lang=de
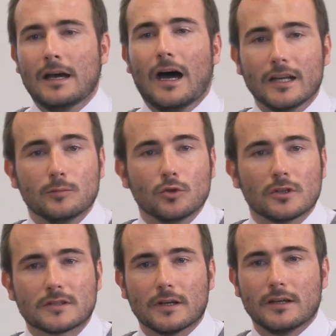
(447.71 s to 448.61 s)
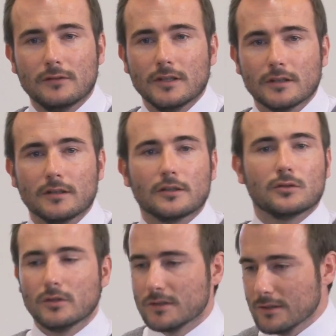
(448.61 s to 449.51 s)
eine Möglichkeit wäre
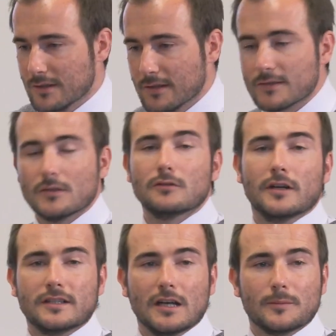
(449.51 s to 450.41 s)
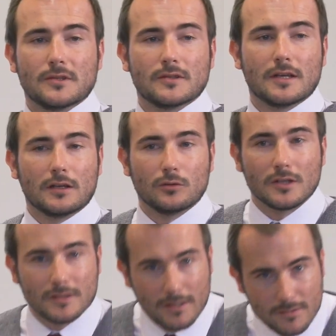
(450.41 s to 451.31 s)
natürlich, die Zinsen noch weiter abzusenken und
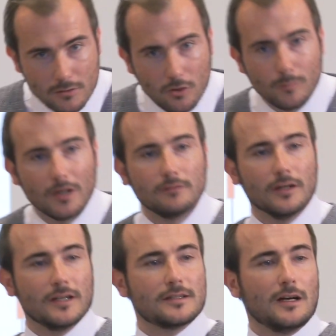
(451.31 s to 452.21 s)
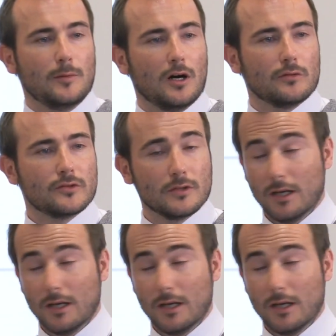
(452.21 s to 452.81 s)
das Ganze noch mal weiter am Laufen zu